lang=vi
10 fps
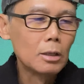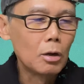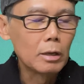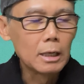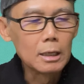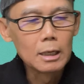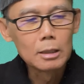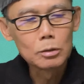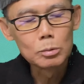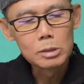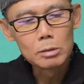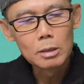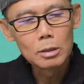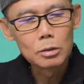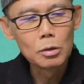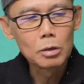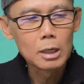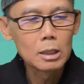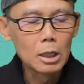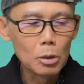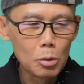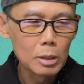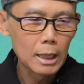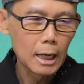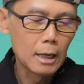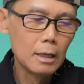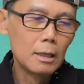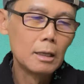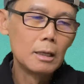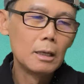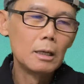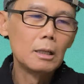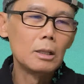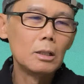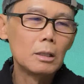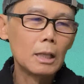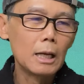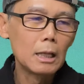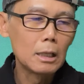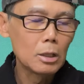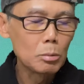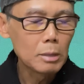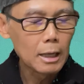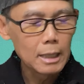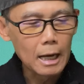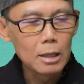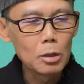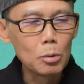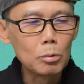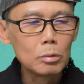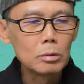coi kỹ hơn chút xíu nha, vô cái tình huống này nha. Đây chúng ta giả dụ